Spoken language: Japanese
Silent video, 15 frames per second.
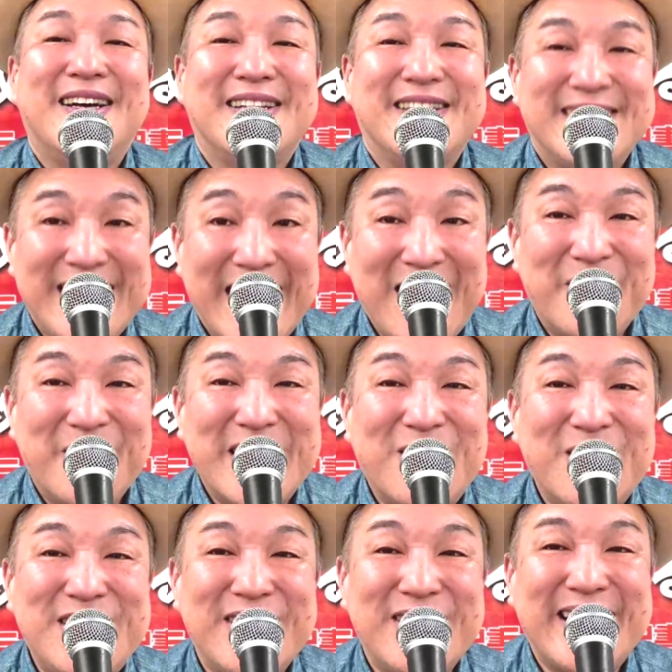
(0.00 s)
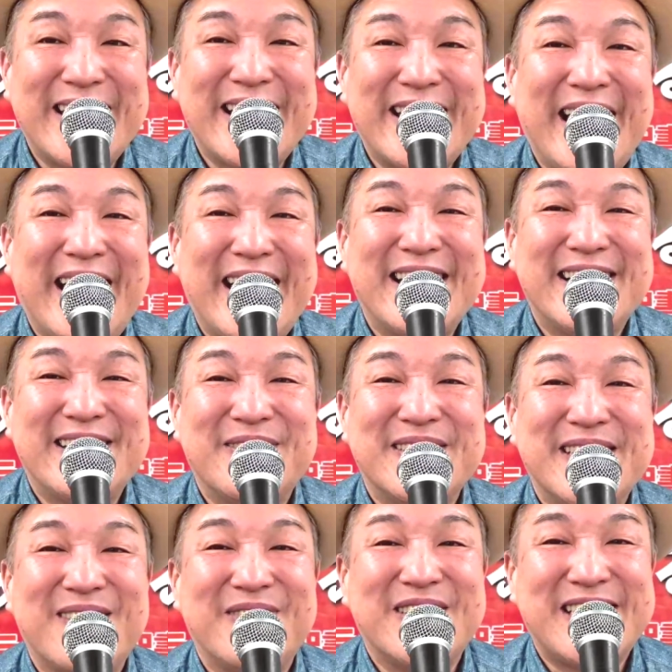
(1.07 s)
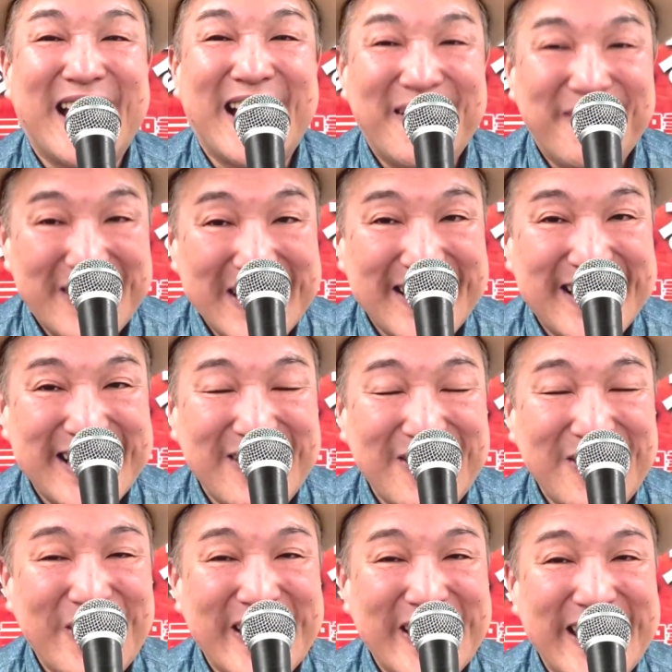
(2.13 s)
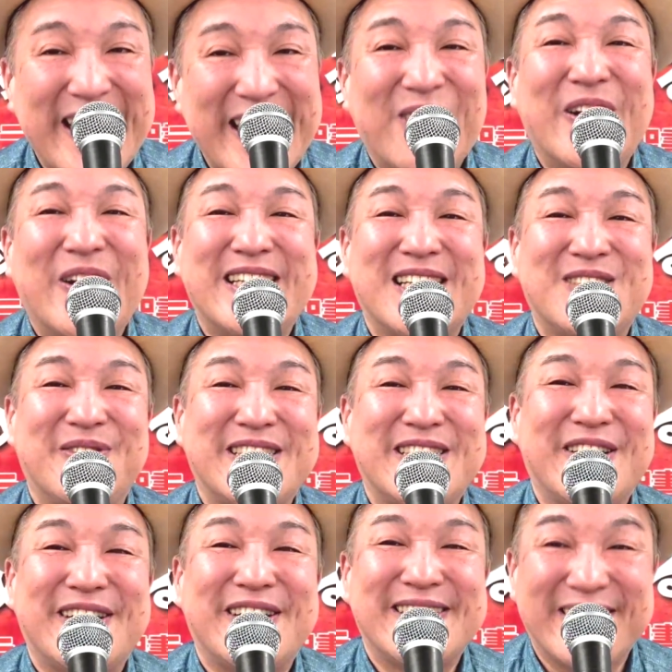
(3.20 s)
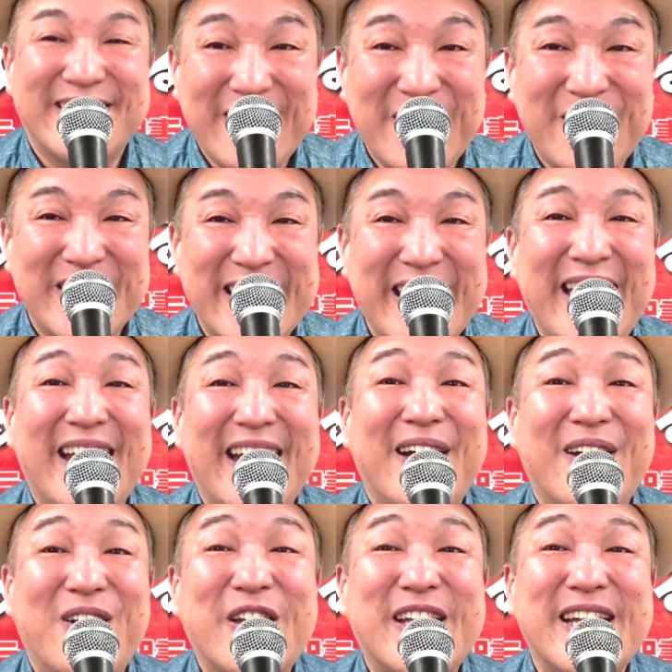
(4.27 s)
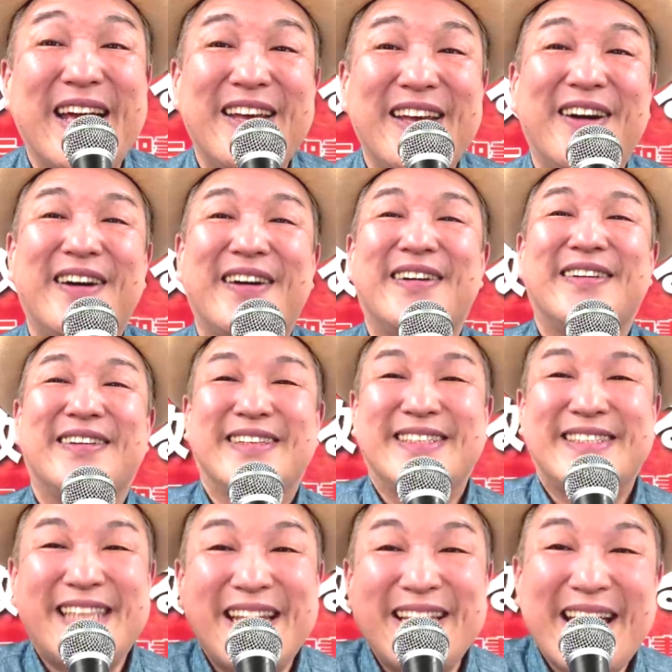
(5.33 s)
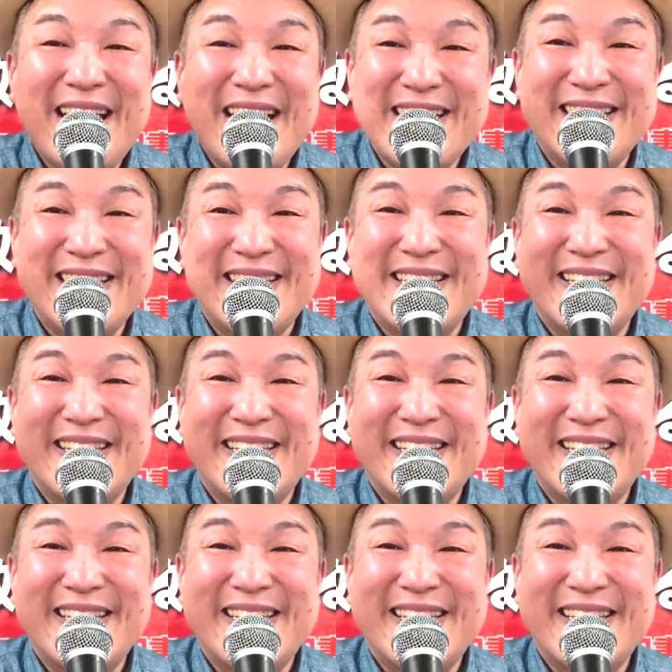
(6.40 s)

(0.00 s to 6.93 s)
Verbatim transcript: 最後までご視聴いただきありがとうございました。また次の動画でお会いいたしましょう。その時までごきげんよう。さよなら。